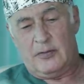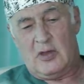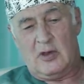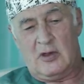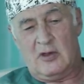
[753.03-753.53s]

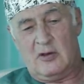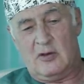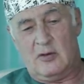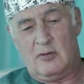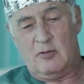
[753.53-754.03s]

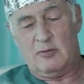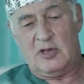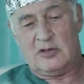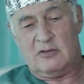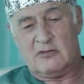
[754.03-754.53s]
э,
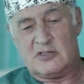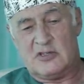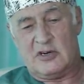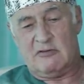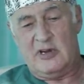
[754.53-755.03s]
момента
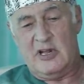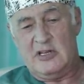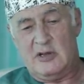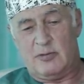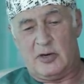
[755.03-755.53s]

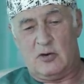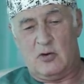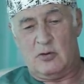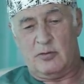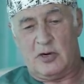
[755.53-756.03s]
выздоровления проходит,